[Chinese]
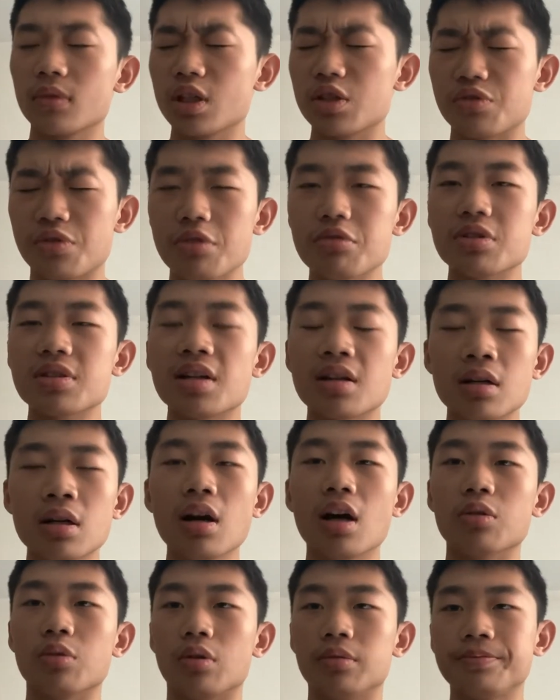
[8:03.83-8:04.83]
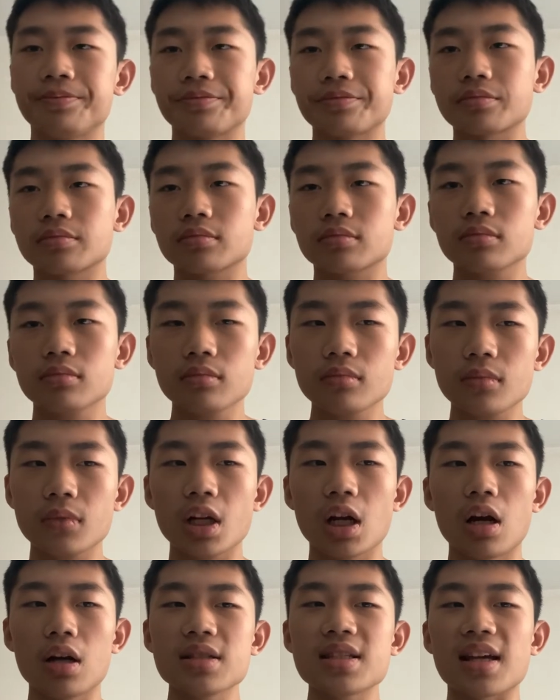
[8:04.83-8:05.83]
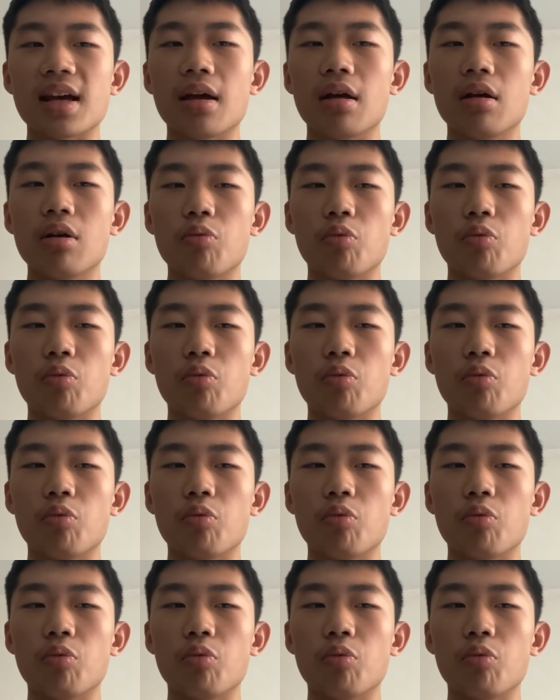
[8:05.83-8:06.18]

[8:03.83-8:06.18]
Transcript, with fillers: 所以说蹭热度，而且